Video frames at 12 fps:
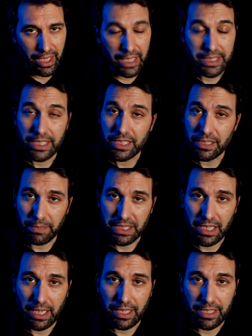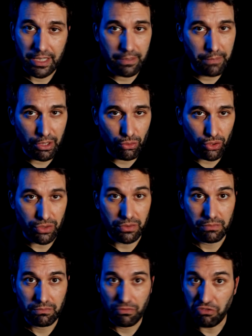Así que si pasara 10
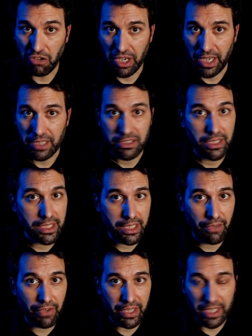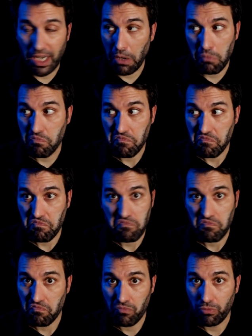minutos fuera sin escafandra,
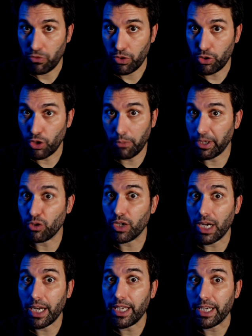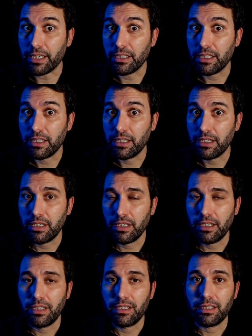no me congelaría.
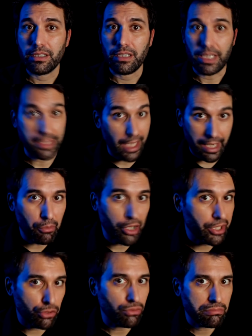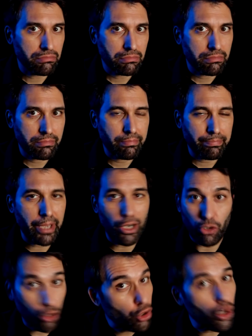Estaría muerto,
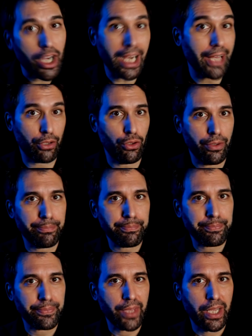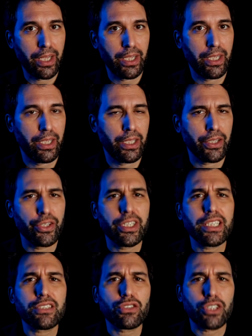pero no congelado.
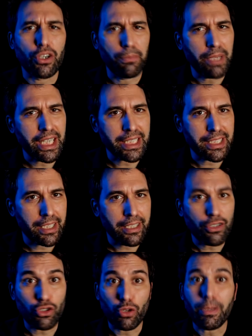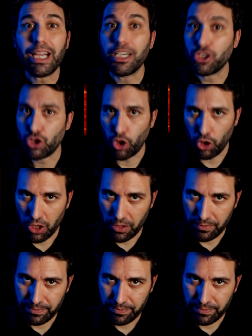Donde esto se complica si decido tomar el sol.